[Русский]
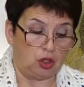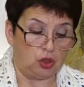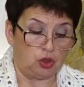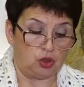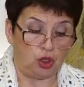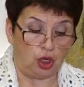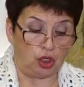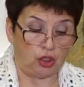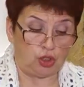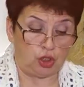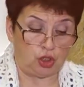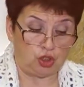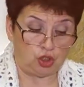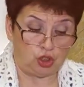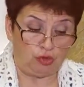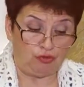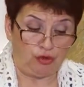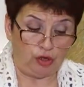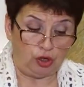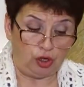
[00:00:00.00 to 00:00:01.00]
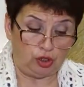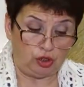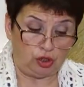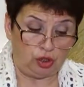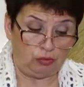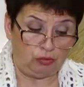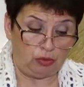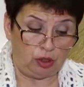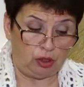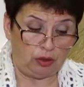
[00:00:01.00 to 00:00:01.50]
Да нечего,
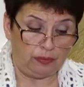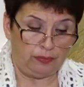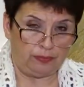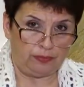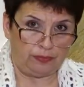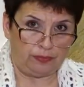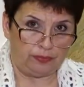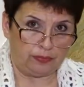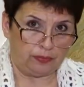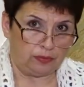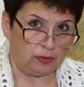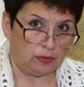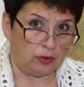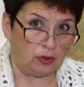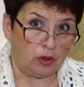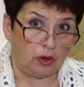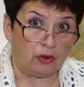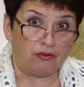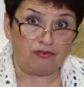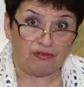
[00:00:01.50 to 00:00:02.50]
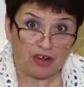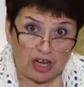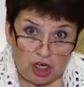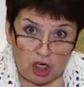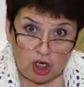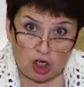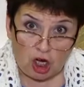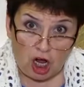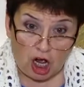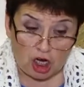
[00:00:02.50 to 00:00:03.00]
родимый.
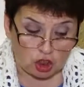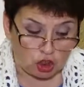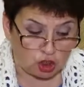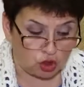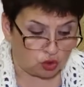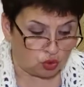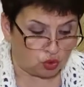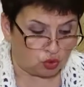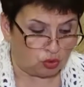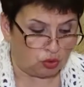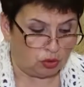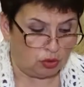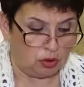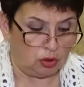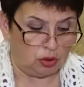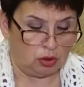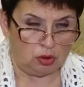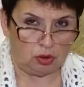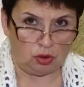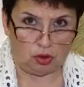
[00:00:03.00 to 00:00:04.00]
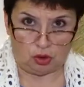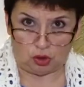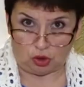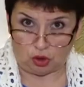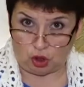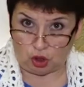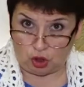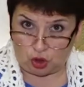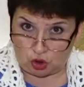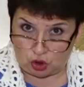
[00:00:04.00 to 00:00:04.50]
Вари кашицу.
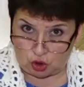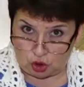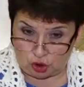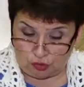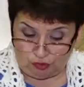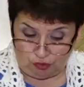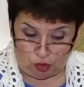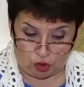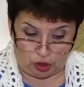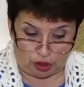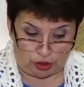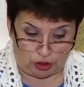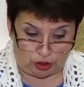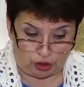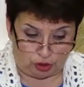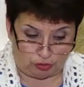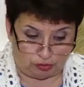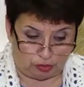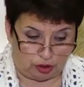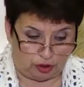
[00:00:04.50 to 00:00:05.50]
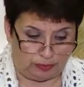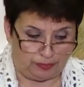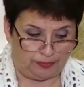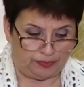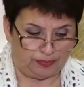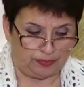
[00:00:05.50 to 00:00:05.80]
Да из чего, родимый?